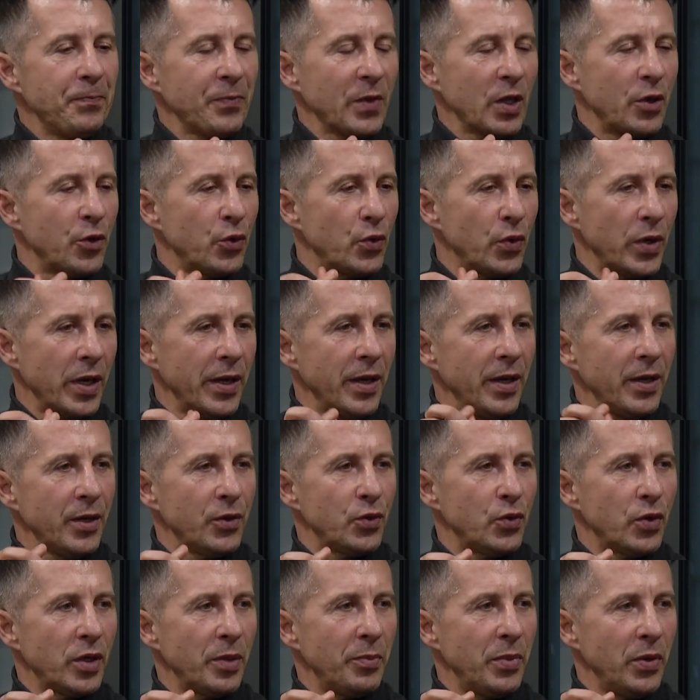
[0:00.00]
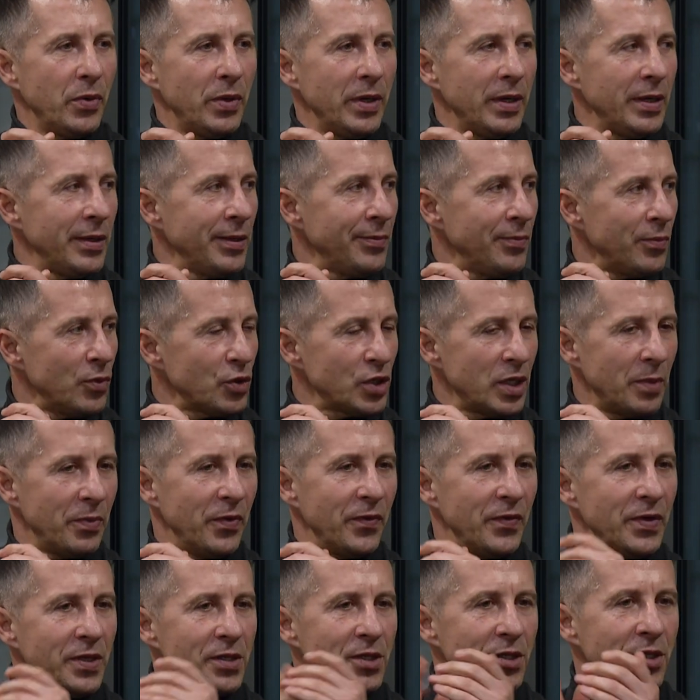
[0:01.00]
które, które były, można
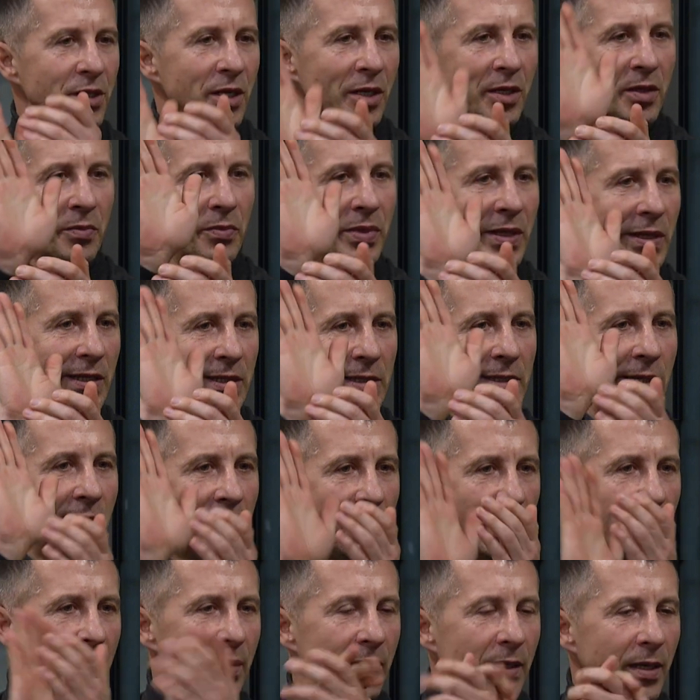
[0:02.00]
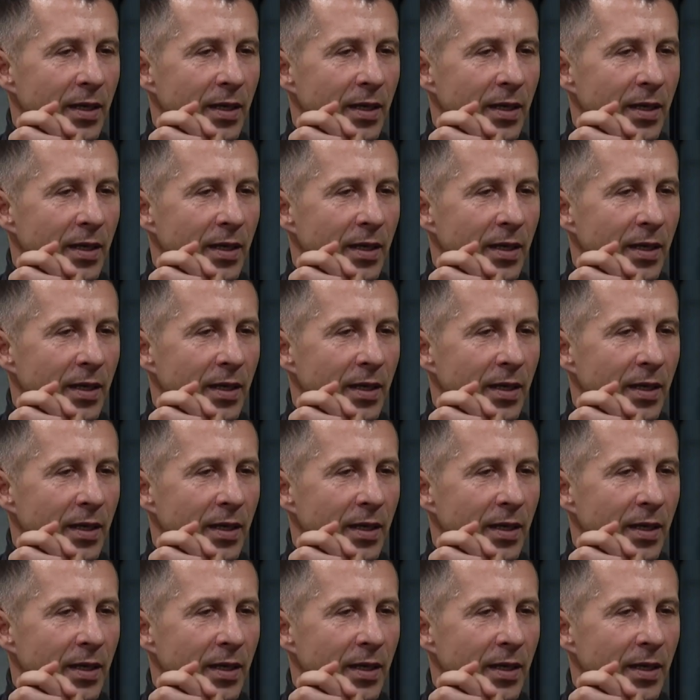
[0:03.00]
powiedzieć, na tym piedestale,